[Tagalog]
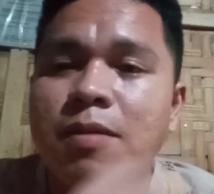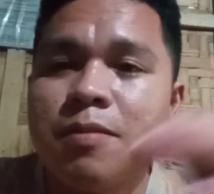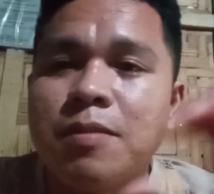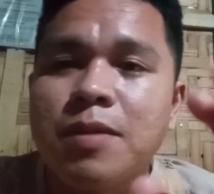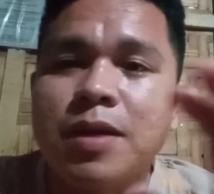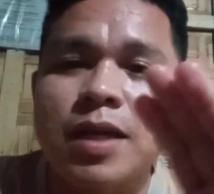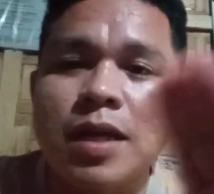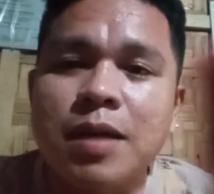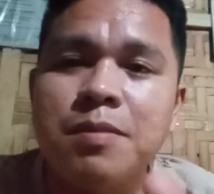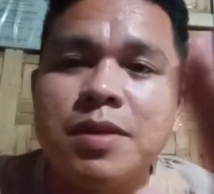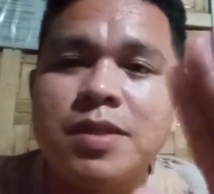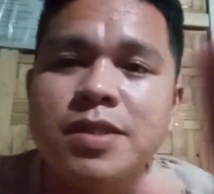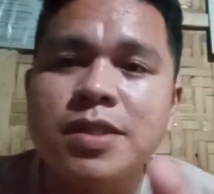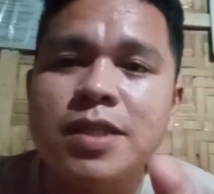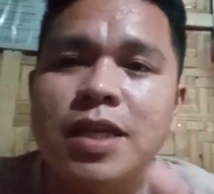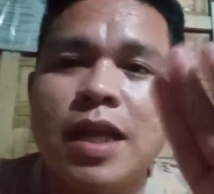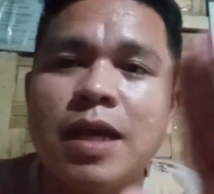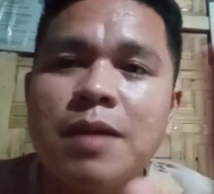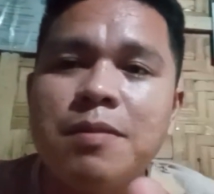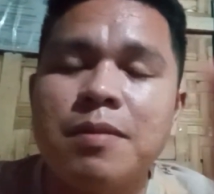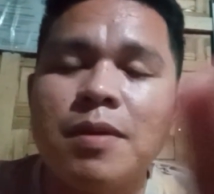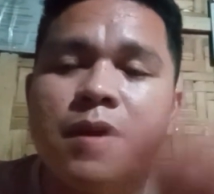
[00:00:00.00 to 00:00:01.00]
Maraming
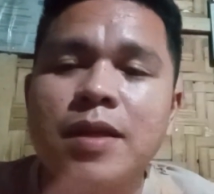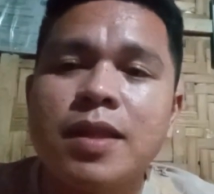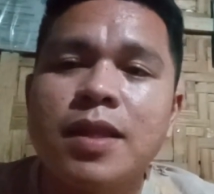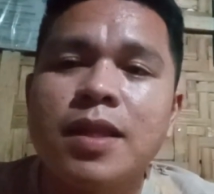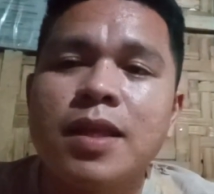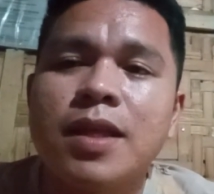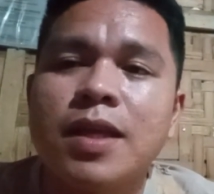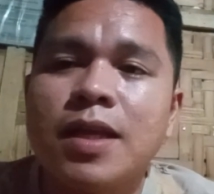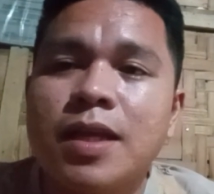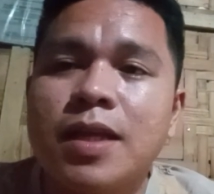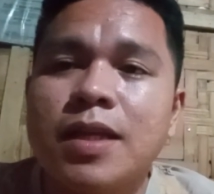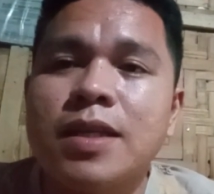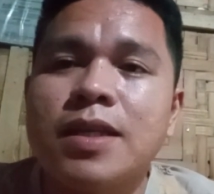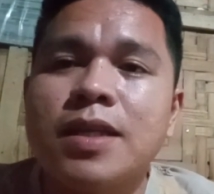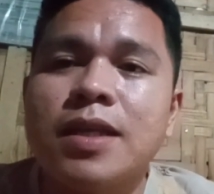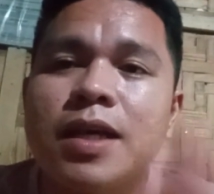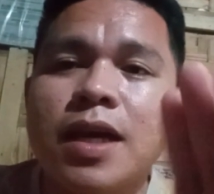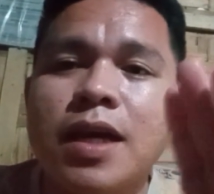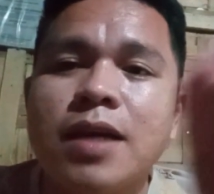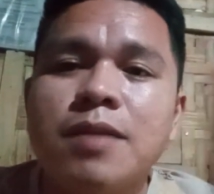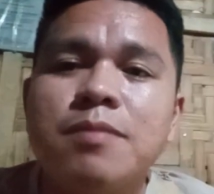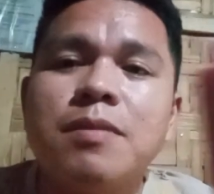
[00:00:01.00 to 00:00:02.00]
salamat.
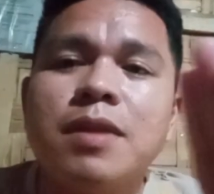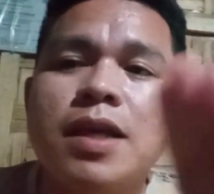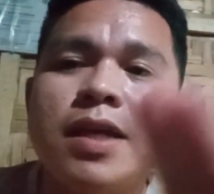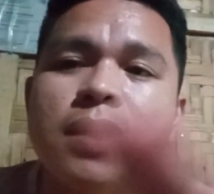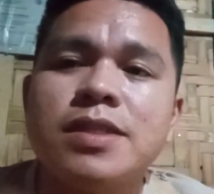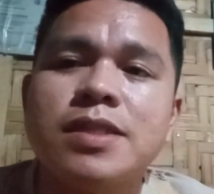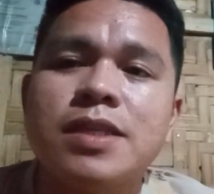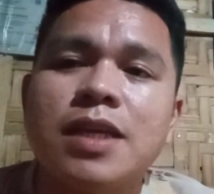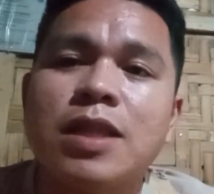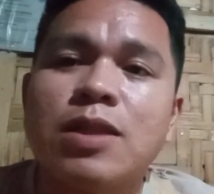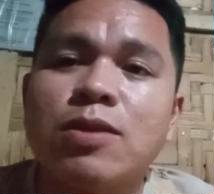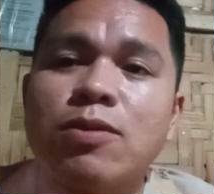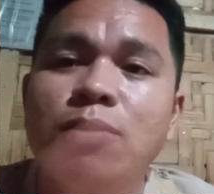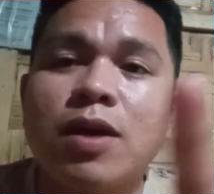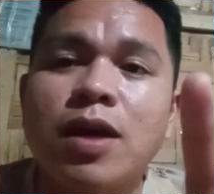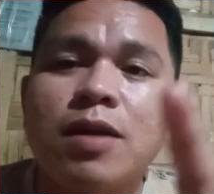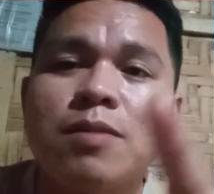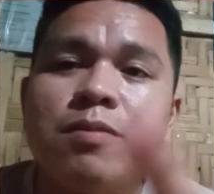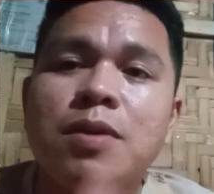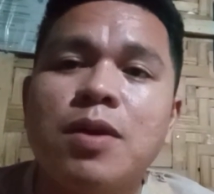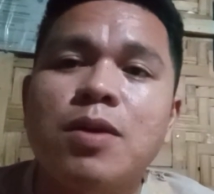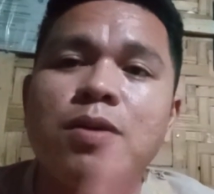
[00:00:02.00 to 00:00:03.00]
God bless and to
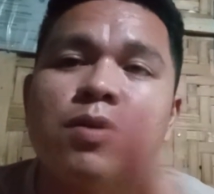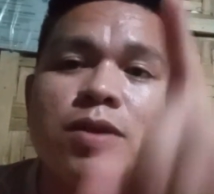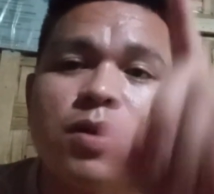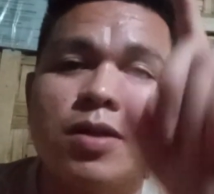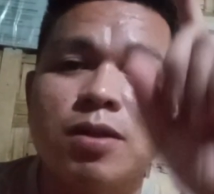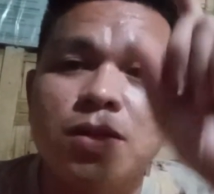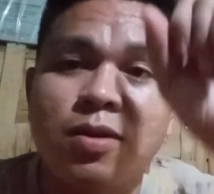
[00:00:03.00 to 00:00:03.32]
God be all the